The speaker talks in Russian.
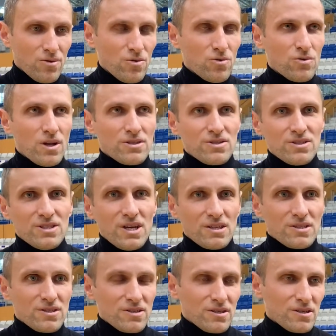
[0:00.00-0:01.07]
Ну, у нас
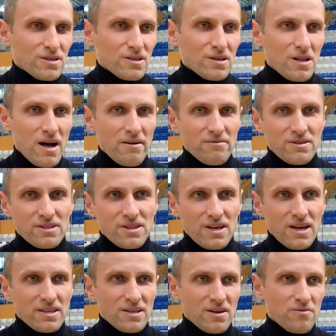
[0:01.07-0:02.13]
нет э, главных
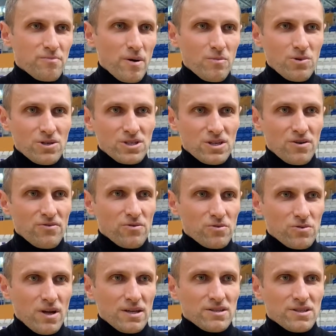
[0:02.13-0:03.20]
тренеров, помощников. У
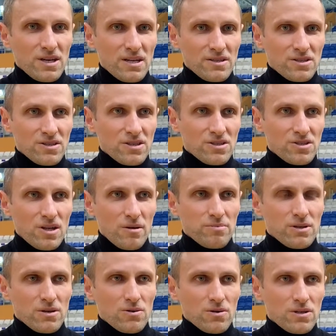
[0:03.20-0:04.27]
нас тренерский штаб
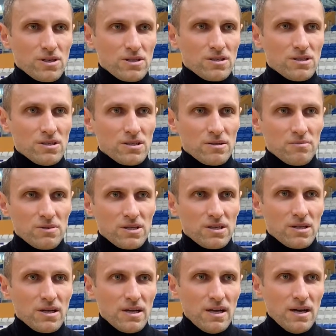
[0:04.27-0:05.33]
такой единый.
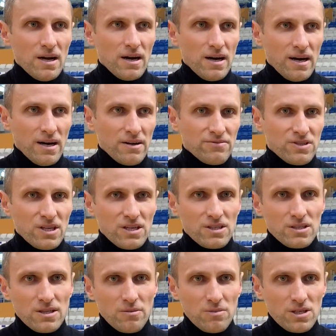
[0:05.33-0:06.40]
Мы а, все
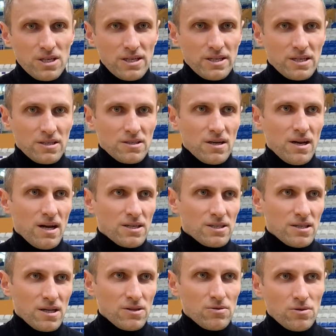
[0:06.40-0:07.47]
единомышленники
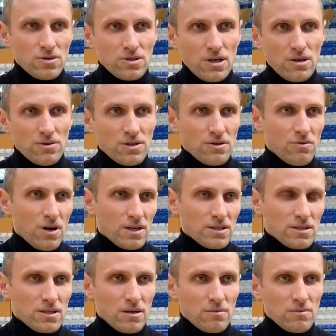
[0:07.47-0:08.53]
заряжены одной целью.
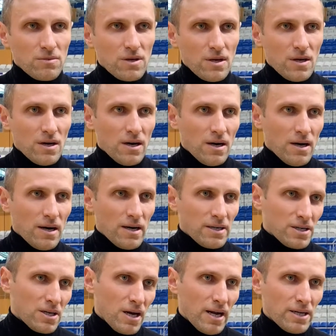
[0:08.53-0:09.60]
Неважно, там, а,
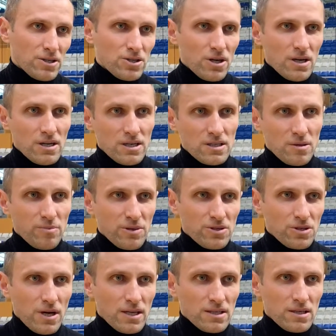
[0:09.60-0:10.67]
играет Черник на
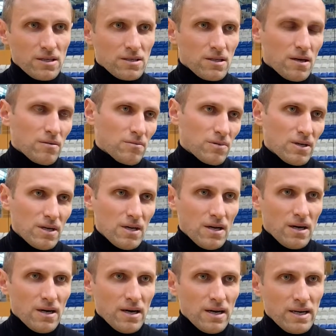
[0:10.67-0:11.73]
площадке, там,
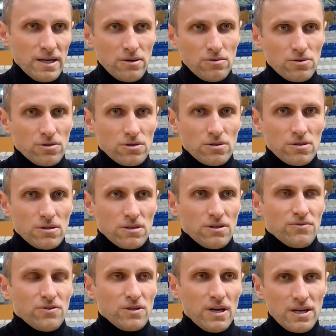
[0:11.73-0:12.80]
а, Леус и
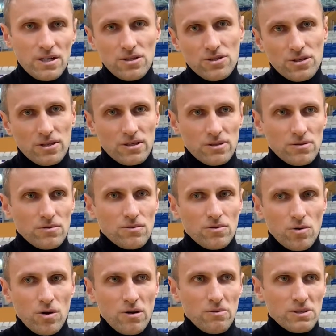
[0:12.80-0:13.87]
Федоринчик, ну,
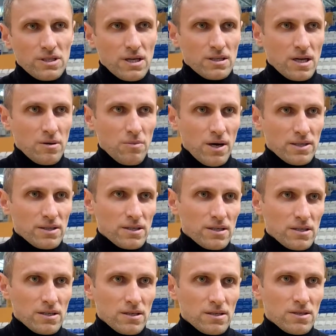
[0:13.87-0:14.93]
руководят командой.
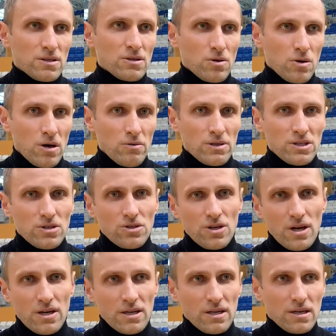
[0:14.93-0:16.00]
И, и руководит
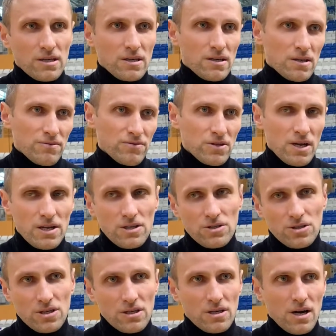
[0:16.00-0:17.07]
Черник, э,
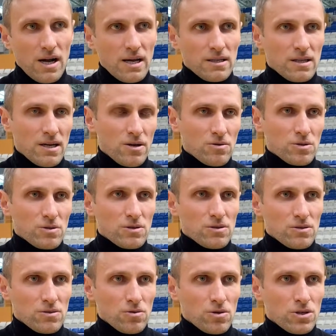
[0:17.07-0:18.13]
Федоринчик играет, Леус
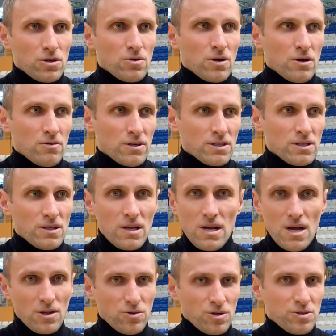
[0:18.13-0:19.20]
тоже руководит.
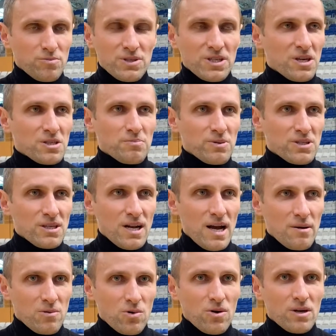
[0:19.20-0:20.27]
То есть мы не
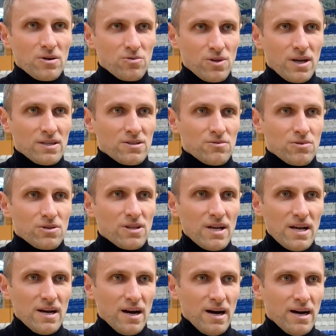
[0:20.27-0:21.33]
распределяем роли. У нас вот
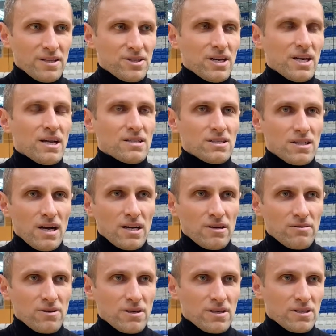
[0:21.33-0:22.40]
а, три
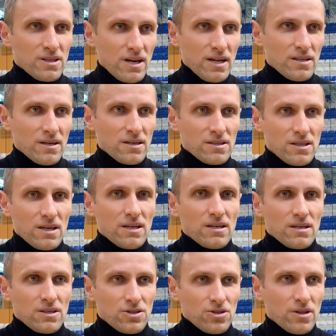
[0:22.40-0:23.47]
одинаковых тренера,
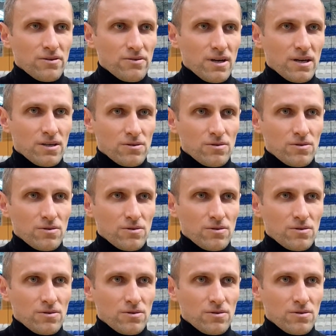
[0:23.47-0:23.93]
три человека.